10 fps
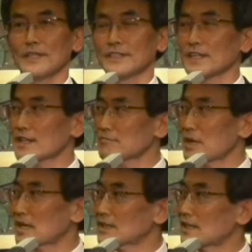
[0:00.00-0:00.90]
세상
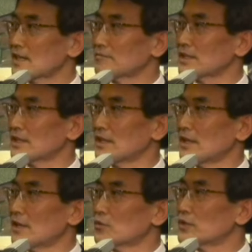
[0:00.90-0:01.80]
바깥 사람은
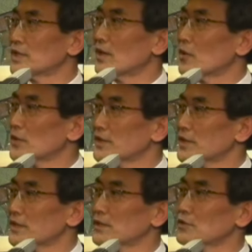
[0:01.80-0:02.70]
우리가
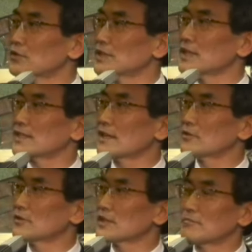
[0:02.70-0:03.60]
오히려 긍휼의
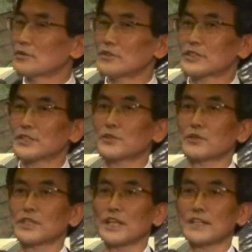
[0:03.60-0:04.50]
대상으로 삼고
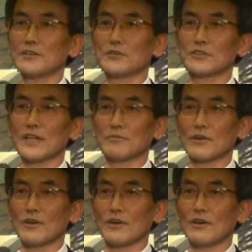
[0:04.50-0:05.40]
전도의 대상으로
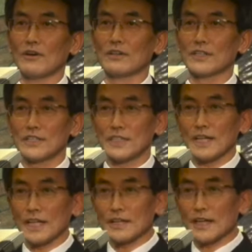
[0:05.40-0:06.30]
삼고
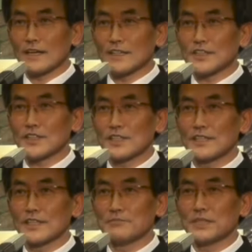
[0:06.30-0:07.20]
그들에게 나아가서
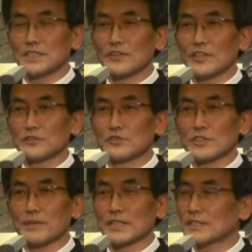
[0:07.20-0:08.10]
진리의 빛이 되어
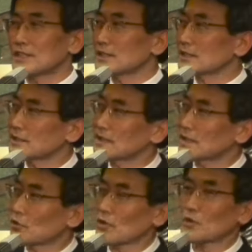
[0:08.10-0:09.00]
주지만 그들이
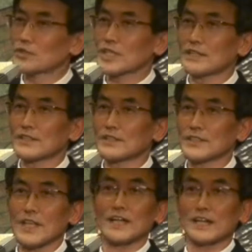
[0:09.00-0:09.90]
끝내 돌아오지 않는
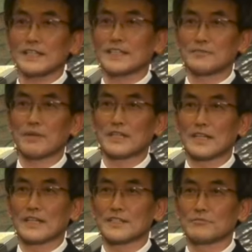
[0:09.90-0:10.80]
것은 하나님께서
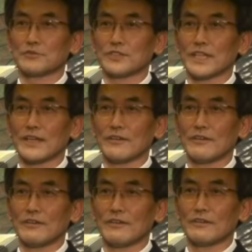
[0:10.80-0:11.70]
판단하실 문제예요.
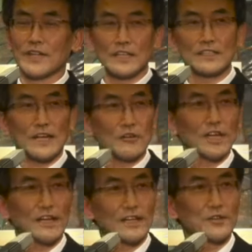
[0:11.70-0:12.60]
나는
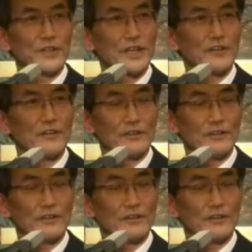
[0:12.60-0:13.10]
상관 안 해도 돼.